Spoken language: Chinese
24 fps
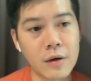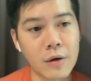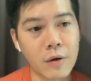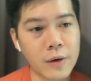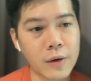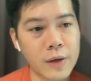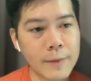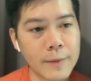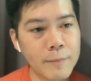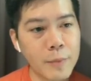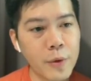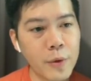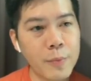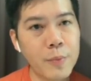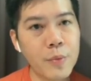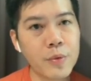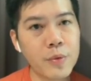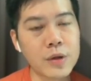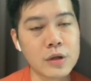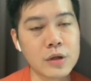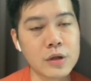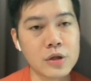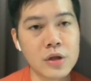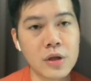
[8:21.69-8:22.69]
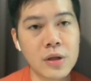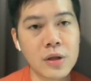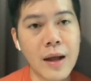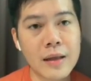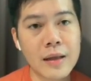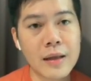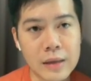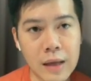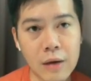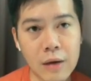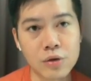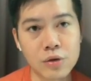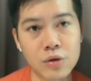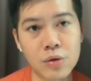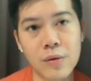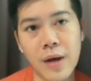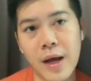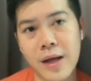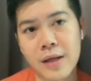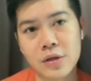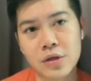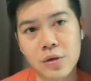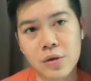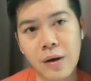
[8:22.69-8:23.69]
然后一步一步的去探讨
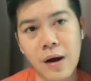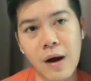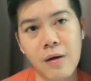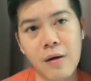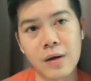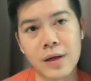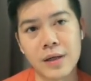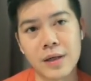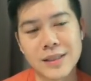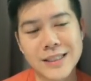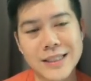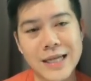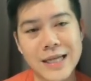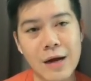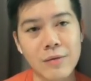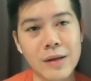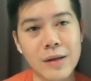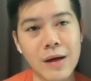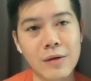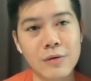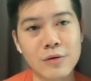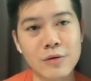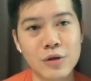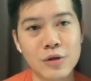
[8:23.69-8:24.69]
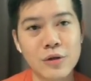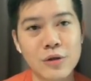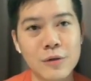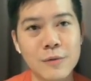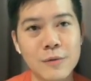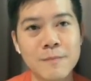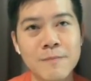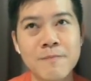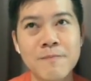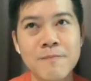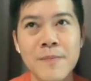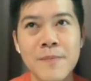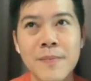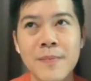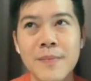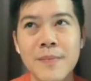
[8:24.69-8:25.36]
出来就好了，找到去